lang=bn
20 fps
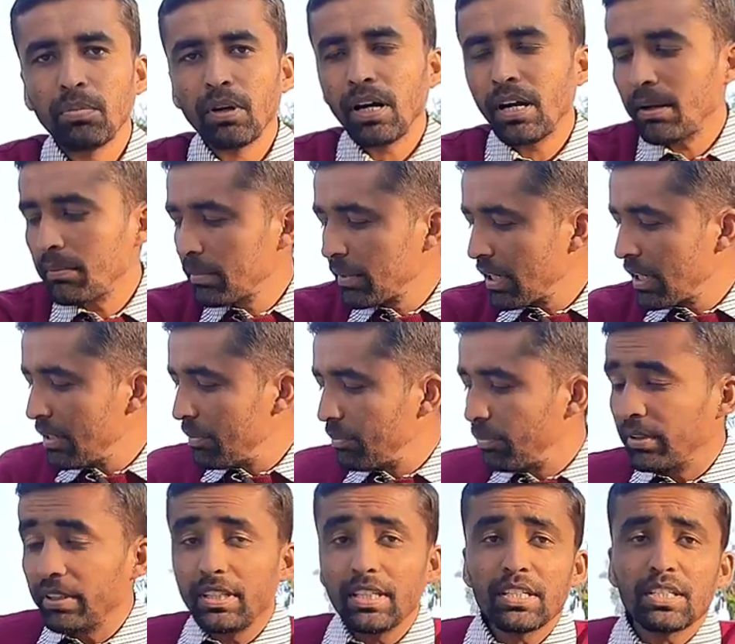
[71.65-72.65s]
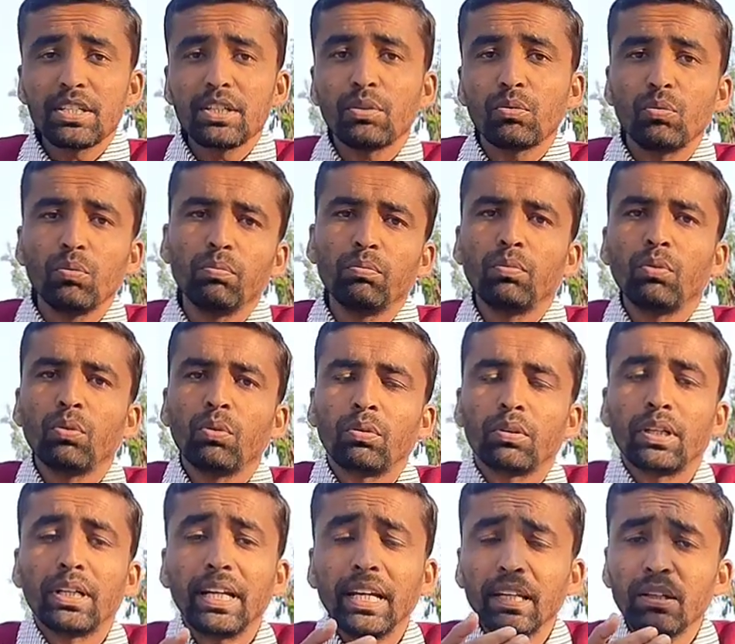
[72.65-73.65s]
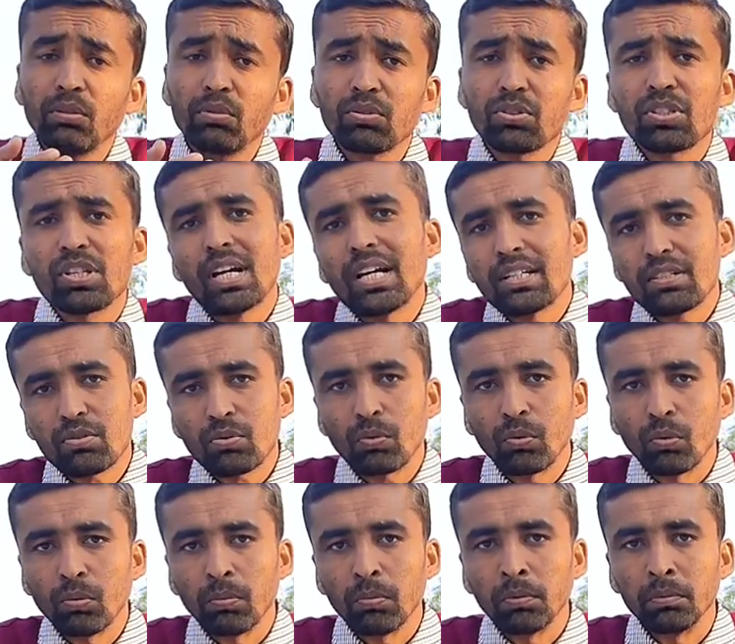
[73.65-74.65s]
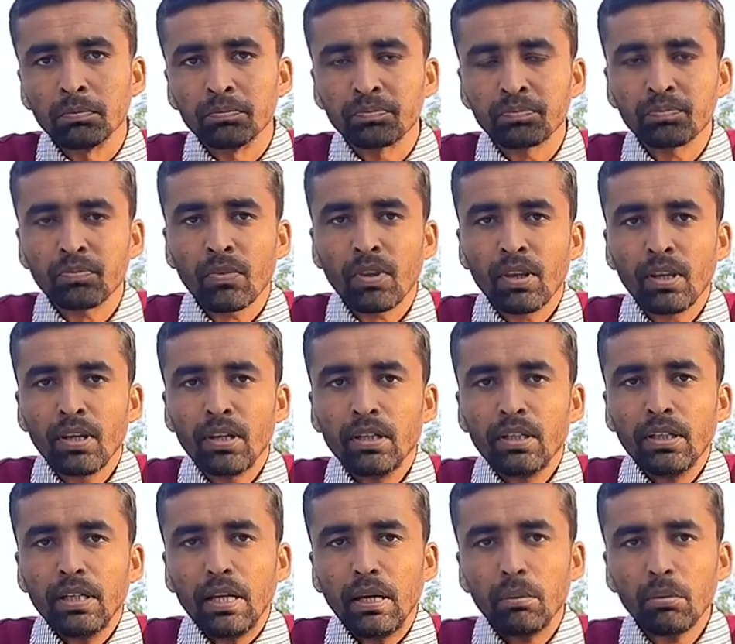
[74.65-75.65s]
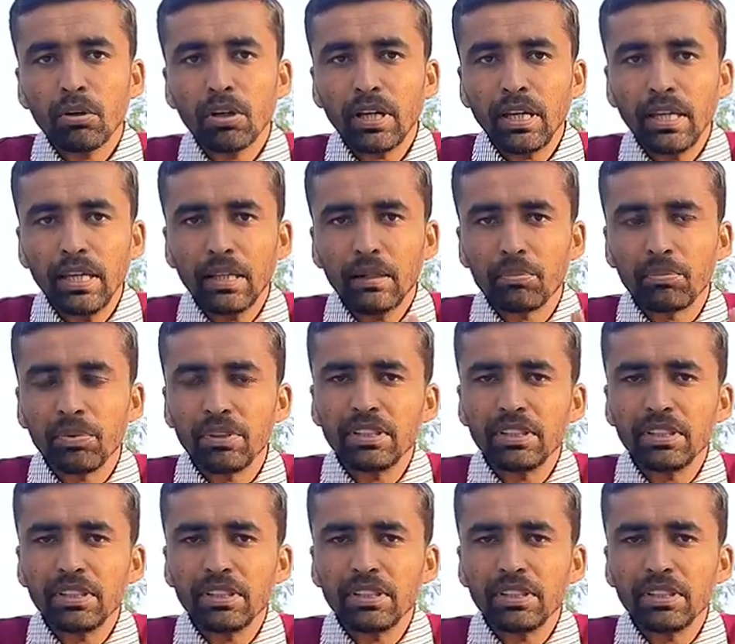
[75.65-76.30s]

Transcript: বা আমরা এই বিদেশি কুমড়ো কেন চাষ করব। এবং এর